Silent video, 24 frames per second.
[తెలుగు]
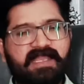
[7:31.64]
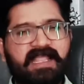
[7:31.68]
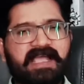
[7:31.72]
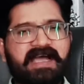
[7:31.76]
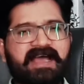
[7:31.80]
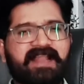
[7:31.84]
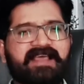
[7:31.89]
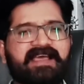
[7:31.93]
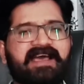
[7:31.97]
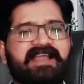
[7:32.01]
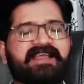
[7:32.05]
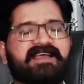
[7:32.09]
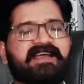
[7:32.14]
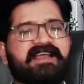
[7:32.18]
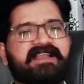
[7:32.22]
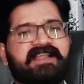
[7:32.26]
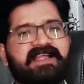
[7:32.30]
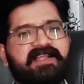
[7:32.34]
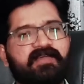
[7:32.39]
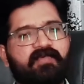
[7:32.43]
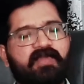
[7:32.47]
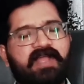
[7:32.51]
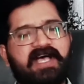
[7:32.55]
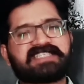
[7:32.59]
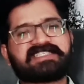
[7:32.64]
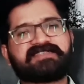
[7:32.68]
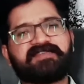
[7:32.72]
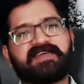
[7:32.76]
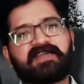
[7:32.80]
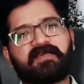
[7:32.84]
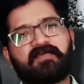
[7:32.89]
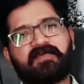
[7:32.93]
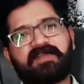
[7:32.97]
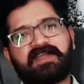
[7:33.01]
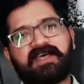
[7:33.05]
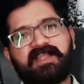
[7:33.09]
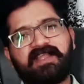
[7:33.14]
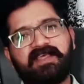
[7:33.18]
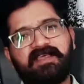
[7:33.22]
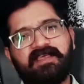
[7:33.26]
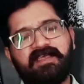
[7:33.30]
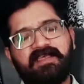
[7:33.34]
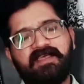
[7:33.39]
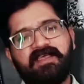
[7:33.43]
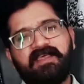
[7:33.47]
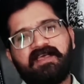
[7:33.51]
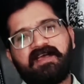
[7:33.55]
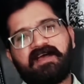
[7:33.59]
అలాగ అనకన్నా నువ్వు లాస్ట్ వరకు ఉండాలి
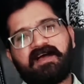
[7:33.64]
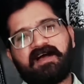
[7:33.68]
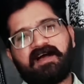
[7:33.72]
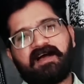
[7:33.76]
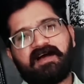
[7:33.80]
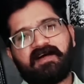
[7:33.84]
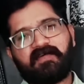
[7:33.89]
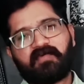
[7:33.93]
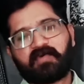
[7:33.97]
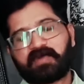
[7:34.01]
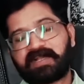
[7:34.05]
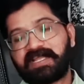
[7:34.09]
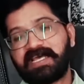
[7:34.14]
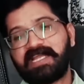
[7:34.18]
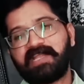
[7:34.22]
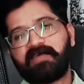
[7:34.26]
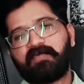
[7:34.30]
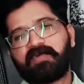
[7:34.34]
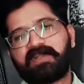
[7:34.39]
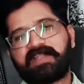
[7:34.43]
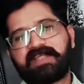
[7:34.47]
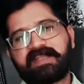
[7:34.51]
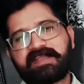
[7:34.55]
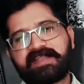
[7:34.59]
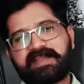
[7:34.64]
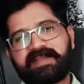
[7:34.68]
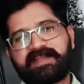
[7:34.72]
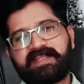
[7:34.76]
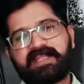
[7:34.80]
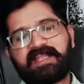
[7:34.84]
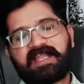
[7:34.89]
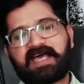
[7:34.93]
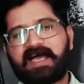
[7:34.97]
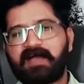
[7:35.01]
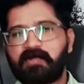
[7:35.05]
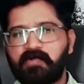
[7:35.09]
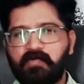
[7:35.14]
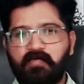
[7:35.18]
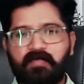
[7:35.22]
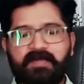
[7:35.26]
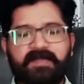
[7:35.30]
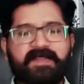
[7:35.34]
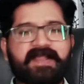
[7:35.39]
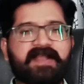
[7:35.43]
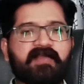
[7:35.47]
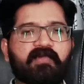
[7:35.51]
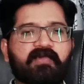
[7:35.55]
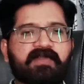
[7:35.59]
ఉండాలి ఉండాలి అంటే నాకు
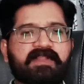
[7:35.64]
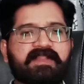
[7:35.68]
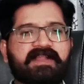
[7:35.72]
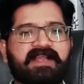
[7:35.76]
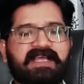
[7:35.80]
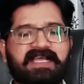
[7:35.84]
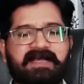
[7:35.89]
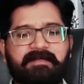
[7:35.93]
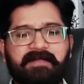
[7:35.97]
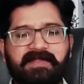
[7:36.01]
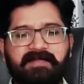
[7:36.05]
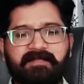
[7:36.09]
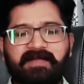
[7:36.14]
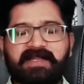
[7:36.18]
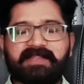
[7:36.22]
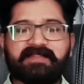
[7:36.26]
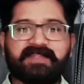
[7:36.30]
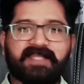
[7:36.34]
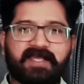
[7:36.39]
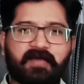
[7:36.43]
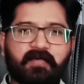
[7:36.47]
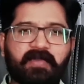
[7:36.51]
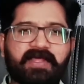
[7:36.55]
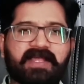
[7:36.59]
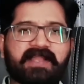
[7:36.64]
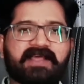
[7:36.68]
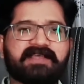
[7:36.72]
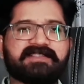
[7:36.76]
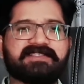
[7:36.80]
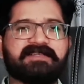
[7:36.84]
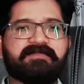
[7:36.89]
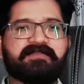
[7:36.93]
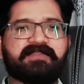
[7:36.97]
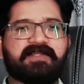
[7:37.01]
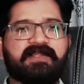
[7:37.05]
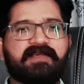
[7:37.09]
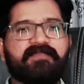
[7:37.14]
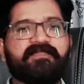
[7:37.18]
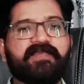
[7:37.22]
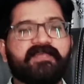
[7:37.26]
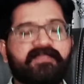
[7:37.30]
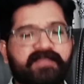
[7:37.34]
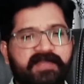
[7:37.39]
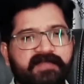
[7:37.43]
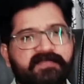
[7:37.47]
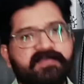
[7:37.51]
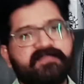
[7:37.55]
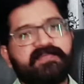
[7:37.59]
ఉండాలని ఉంటుందిరా కాకపోతే మరి దేవుడు ఎలా చెబుతాడో
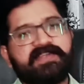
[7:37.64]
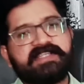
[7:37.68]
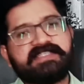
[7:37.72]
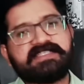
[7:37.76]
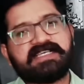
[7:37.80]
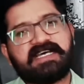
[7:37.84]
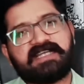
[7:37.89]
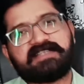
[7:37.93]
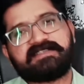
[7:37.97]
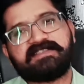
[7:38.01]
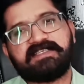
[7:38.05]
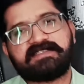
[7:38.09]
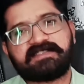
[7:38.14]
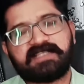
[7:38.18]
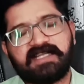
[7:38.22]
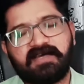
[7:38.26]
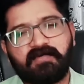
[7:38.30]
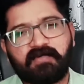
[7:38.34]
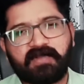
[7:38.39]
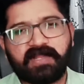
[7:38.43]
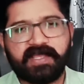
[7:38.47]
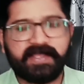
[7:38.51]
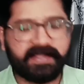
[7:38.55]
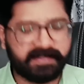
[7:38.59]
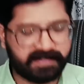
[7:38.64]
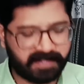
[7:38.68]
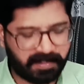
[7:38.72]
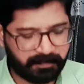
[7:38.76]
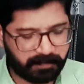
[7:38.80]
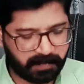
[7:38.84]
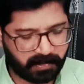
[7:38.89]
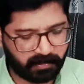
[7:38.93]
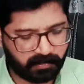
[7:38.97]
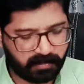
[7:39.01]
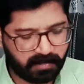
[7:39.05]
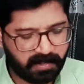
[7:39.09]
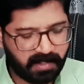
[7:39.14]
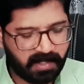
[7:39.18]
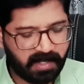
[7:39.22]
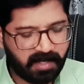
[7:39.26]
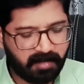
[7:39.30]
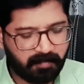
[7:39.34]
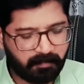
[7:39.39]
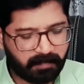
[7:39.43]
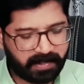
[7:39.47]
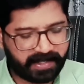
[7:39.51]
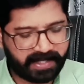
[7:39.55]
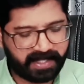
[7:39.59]
ఫిఫ్టీ ఫిఫ్టీ ఛాన్సెస్ రా ఉన్నాయని చెప్పాడు
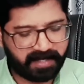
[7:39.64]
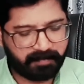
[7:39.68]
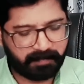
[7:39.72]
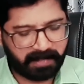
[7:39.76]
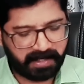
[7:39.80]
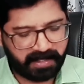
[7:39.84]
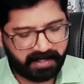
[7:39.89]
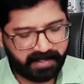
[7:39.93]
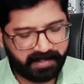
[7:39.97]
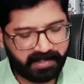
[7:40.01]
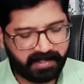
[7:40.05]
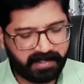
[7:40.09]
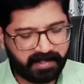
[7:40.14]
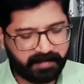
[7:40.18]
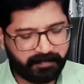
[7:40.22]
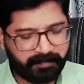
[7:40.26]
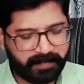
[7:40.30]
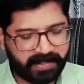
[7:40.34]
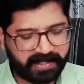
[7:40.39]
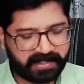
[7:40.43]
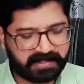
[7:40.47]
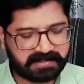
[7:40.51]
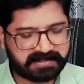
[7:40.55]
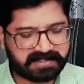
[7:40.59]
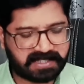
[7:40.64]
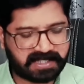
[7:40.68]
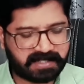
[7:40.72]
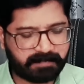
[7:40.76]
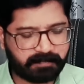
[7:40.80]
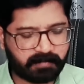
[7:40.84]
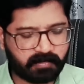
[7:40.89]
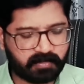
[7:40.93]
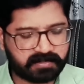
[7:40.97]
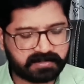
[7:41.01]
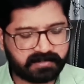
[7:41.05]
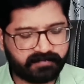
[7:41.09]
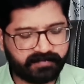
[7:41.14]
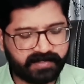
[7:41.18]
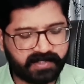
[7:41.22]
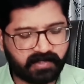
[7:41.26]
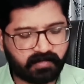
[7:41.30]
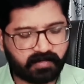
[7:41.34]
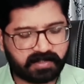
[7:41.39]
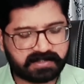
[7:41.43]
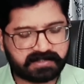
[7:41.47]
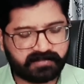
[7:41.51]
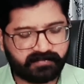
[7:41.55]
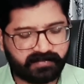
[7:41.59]
మరి ఆయన మళ్ళీ మెడికల్ చెకప్ కోసం
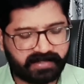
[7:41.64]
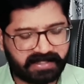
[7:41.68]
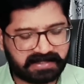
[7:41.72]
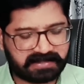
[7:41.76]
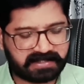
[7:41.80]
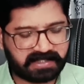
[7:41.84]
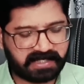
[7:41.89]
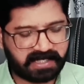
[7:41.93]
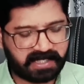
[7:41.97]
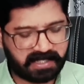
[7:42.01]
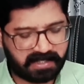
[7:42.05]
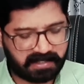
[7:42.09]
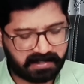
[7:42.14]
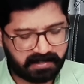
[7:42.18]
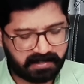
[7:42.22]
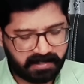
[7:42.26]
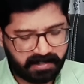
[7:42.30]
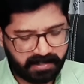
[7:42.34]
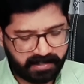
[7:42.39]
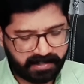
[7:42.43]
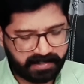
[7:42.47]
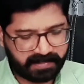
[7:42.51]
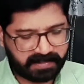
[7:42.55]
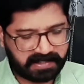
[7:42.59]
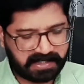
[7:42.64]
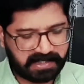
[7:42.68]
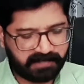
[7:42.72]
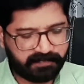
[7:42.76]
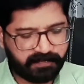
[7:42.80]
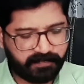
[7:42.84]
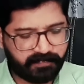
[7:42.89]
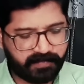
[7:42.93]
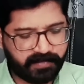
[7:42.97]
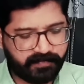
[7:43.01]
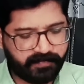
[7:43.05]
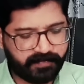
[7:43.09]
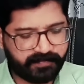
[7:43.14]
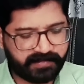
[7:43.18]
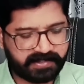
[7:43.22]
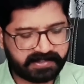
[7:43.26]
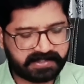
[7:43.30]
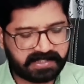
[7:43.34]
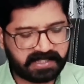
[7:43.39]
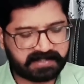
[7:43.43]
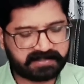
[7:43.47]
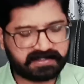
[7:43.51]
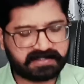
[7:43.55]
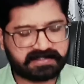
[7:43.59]
వీటి కోసం వెళ్తాడా ఎందుకంటే ఫిఫ్టీ ఫిఫ్టీ
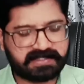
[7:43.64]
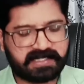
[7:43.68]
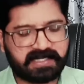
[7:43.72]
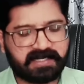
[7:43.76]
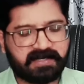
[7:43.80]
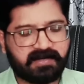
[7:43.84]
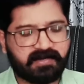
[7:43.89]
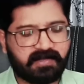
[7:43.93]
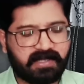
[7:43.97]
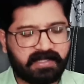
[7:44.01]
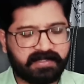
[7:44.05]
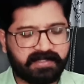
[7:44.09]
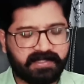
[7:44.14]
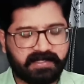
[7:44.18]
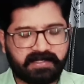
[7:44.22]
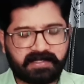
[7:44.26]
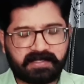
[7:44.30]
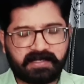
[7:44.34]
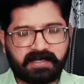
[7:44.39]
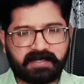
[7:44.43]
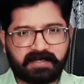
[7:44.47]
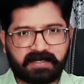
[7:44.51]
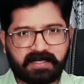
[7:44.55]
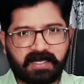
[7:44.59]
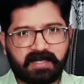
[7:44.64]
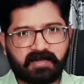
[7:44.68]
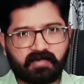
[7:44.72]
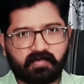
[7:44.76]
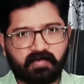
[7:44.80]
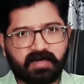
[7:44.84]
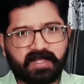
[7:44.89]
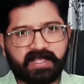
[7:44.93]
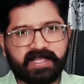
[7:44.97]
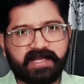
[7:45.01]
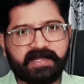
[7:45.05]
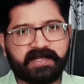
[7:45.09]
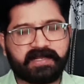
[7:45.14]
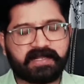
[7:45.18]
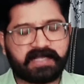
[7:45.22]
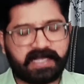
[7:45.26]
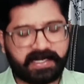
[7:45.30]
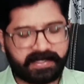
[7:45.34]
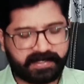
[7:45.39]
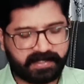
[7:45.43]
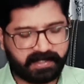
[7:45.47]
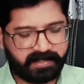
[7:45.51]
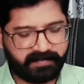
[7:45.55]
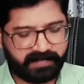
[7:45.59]
ఛాన్సెస్ అన్నాడు అది కట్టు కూడా
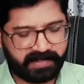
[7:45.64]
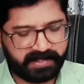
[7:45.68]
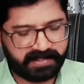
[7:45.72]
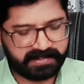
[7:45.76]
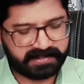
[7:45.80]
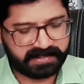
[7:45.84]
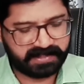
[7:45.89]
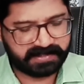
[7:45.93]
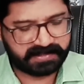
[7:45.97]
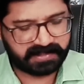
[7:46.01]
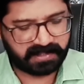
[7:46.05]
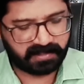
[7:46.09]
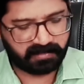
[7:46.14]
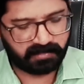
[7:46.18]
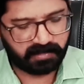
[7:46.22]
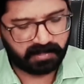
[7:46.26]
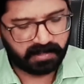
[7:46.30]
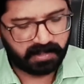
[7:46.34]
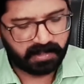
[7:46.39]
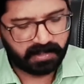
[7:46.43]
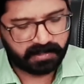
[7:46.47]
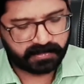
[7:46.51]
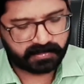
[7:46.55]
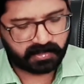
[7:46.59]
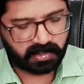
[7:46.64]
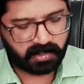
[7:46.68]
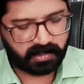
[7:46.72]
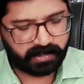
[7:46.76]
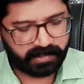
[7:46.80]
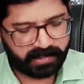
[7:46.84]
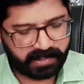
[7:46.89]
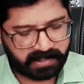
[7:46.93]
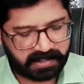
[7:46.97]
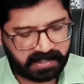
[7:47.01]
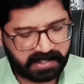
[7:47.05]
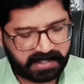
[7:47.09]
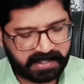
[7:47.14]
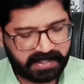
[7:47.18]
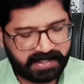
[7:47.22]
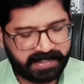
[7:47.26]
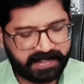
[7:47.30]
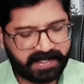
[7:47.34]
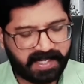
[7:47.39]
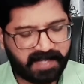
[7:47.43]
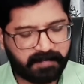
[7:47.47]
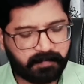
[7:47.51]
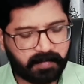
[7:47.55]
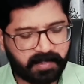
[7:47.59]
కట్టారు ఇవన్నీ చేశారు సో ఇంకా
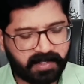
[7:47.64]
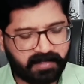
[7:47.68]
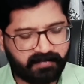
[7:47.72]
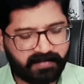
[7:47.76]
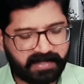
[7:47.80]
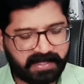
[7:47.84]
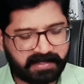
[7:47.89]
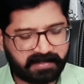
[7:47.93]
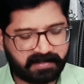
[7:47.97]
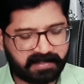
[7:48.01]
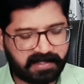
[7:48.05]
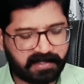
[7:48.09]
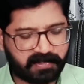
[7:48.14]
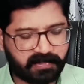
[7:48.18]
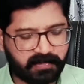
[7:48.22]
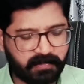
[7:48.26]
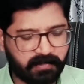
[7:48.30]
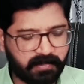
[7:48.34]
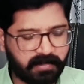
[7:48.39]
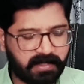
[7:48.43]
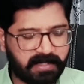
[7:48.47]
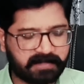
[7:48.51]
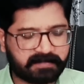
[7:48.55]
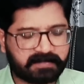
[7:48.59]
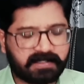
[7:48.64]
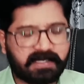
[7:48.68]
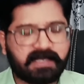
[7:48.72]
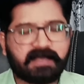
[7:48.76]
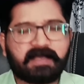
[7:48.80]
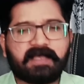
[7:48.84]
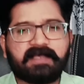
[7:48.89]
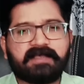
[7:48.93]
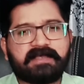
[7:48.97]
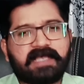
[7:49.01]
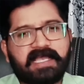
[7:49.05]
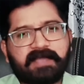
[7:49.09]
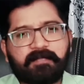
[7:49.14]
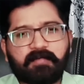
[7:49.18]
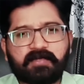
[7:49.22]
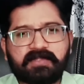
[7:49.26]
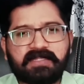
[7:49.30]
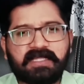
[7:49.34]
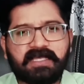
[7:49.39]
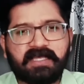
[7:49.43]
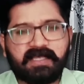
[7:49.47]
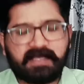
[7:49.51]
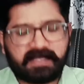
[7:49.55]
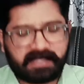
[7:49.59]
క్లియర్ అయిపోయి వేగంగా క్యూర్ అంత
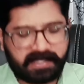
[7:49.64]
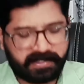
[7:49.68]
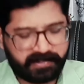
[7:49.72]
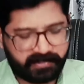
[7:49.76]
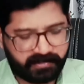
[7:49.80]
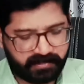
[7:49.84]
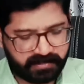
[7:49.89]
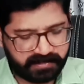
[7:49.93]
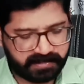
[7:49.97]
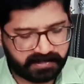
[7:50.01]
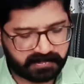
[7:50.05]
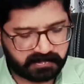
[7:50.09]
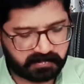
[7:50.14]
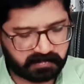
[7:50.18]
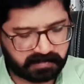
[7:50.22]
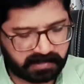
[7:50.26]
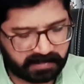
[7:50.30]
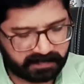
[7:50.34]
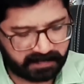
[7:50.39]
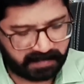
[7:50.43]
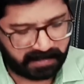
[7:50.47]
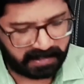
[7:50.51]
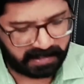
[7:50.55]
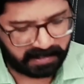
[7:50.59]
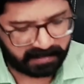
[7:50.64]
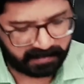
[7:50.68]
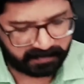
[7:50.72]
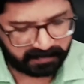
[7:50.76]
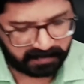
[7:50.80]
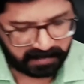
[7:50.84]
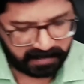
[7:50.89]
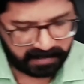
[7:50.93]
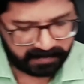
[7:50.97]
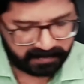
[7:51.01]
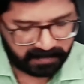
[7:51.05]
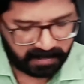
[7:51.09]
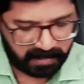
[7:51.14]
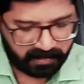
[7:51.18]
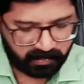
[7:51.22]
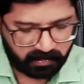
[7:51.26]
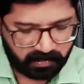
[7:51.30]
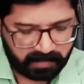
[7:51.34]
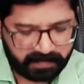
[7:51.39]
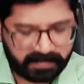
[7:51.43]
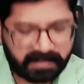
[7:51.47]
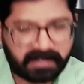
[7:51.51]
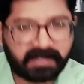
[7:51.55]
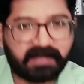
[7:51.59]
అయిపోతే కంటిన్యూ చేసుకుంటాడు తన ఆట ఆడుకునే
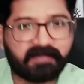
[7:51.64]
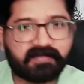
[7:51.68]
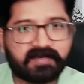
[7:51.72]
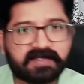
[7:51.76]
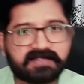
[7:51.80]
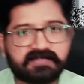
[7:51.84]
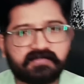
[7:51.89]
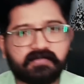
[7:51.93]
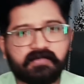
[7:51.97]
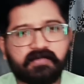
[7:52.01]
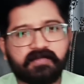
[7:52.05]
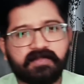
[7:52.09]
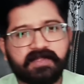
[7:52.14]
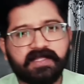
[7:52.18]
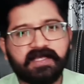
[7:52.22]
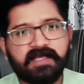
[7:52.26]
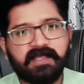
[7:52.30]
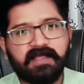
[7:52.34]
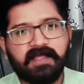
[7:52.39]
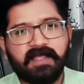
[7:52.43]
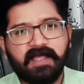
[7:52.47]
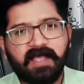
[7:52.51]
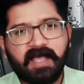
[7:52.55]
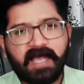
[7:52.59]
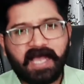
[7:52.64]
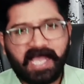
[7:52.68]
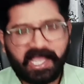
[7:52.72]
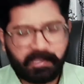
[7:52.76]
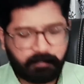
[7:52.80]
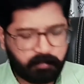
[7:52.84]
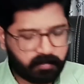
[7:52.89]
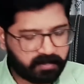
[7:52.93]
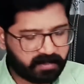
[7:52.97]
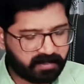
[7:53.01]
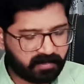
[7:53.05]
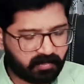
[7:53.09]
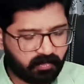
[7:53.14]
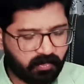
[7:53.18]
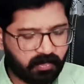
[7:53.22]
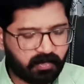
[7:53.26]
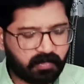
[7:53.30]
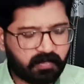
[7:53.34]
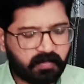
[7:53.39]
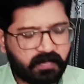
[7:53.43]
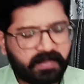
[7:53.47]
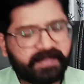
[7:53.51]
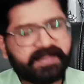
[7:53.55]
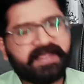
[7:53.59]
ఆడుకునేదానికి అవకాశం ఉంటుంది అయిపోవాలని
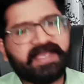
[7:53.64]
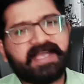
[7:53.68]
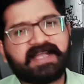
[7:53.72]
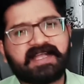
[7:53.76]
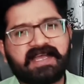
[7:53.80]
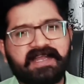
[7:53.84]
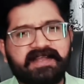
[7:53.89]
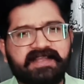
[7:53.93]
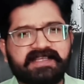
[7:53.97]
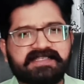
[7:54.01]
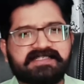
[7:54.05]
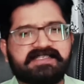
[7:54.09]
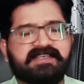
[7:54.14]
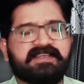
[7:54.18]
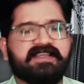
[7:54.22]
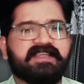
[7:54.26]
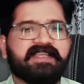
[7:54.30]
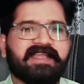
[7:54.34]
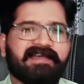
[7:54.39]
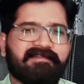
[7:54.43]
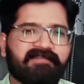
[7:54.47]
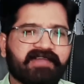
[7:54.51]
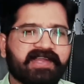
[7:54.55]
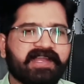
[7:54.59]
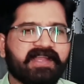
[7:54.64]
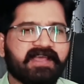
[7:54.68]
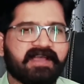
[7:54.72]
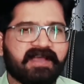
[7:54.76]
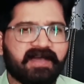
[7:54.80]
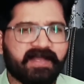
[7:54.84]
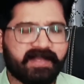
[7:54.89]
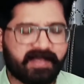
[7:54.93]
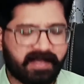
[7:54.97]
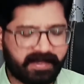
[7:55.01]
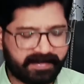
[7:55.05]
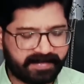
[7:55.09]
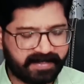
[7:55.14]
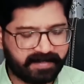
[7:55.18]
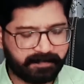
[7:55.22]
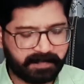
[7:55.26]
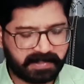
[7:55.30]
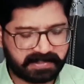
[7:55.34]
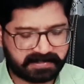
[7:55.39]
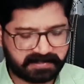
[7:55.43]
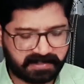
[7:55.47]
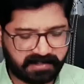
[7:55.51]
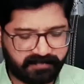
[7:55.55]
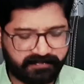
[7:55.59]
కోరుకుందాం ఏ కంటెస్టెంట్ అని ఎవరైనా కానీ హండ్రెడ్
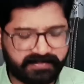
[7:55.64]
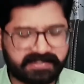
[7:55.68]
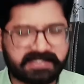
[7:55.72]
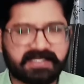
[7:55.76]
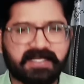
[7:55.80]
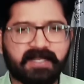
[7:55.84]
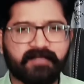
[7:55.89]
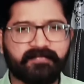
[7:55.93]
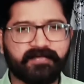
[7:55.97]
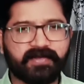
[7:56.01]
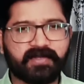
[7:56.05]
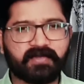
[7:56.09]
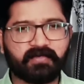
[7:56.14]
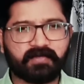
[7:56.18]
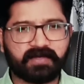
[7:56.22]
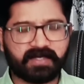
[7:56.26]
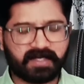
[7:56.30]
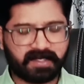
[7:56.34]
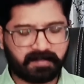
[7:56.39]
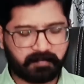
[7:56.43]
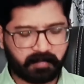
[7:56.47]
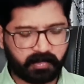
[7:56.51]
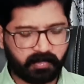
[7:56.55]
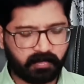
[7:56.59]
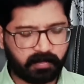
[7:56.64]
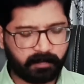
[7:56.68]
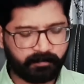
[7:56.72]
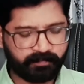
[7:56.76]
పర్సెంట్ ఫిజికల్లీ ఫిట్ ఉండేటప్పుడు